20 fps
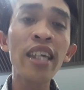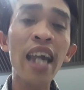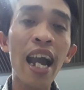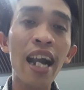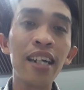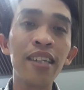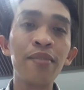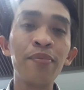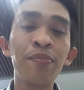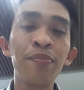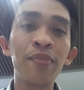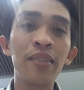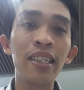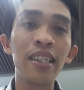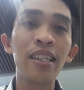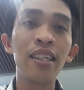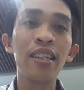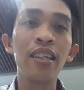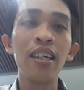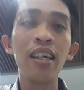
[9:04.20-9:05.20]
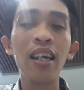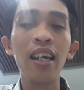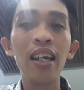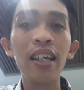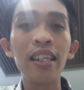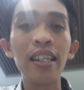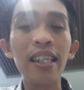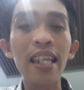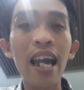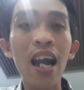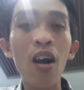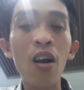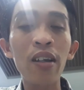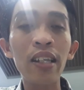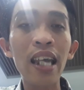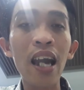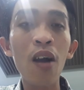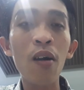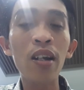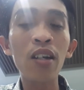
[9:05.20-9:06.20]
Trần chào
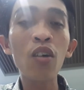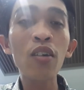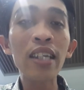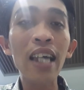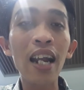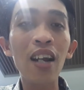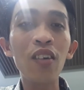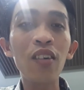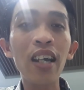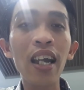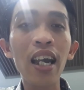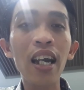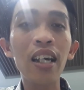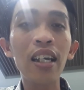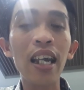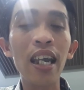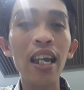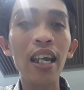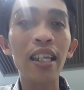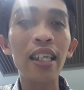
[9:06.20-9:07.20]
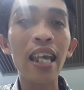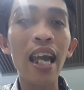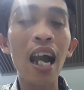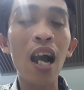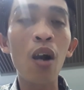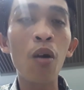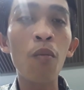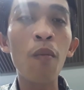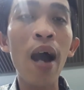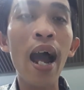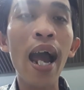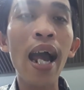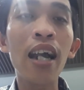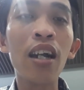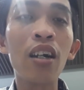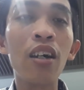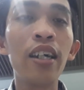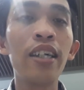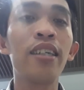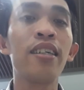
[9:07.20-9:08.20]
chào anh Tón Trần luôn nghe thì chào ba
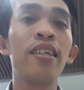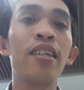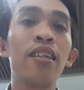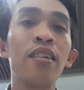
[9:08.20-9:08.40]
người